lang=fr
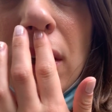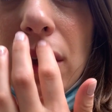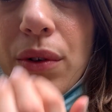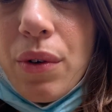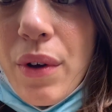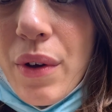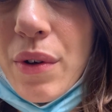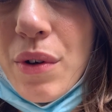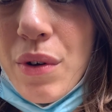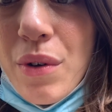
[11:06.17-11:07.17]
donc
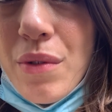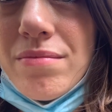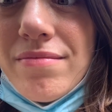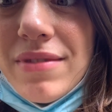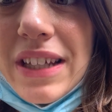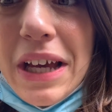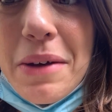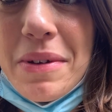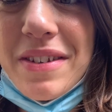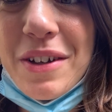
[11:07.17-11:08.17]
euh, c'est quand
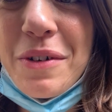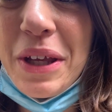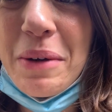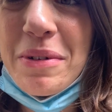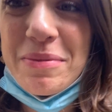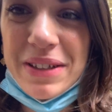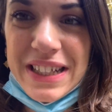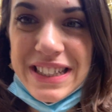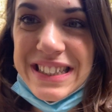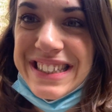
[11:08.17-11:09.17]
même assez incroyable mais
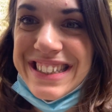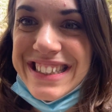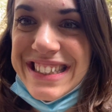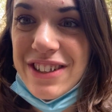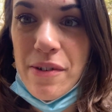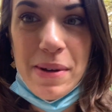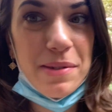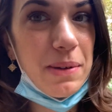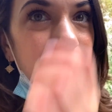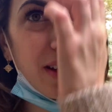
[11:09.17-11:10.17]
on va pas
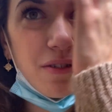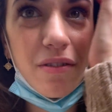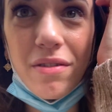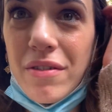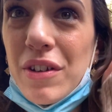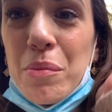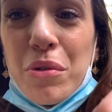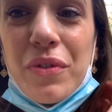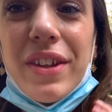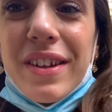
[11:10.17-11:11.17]
se plaindre, hein, on, en
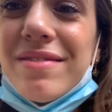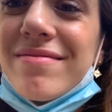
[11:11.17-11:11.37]
profite. Hein.